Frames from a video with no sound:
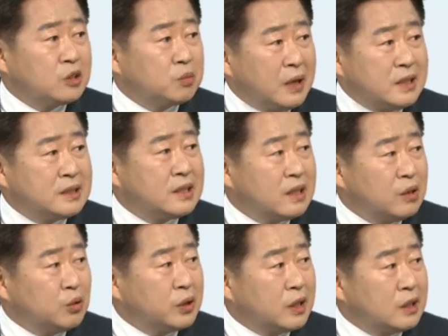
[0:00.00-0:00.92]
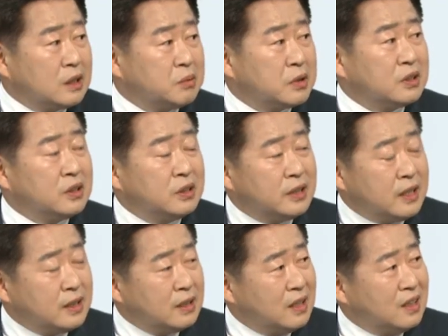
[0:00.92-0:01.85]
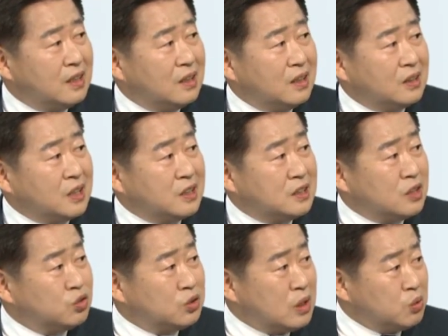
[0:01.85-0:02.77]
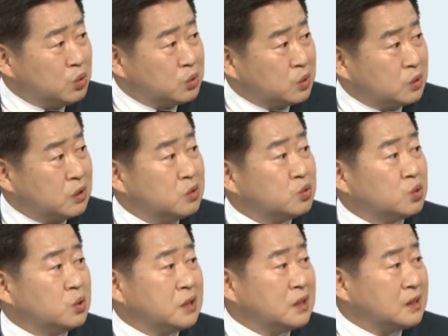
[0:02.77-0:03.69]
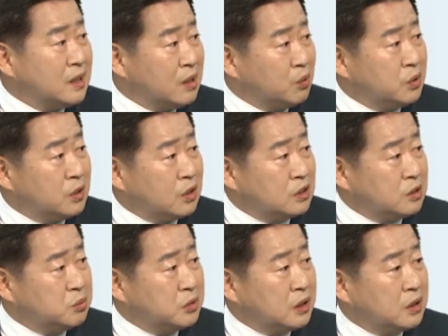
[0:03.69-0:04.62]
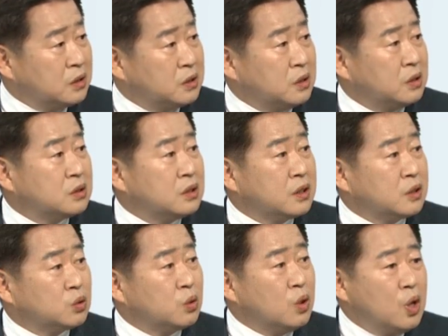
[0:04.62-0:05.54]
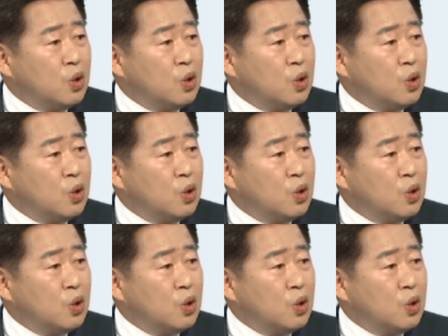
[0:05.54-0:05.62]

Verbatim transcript: 계속 발생하고 있기 때문에 그에 대한 어, 대체 수단으로서 그린수를 생산하고 있는 것입니다. 그래서 이것을 계속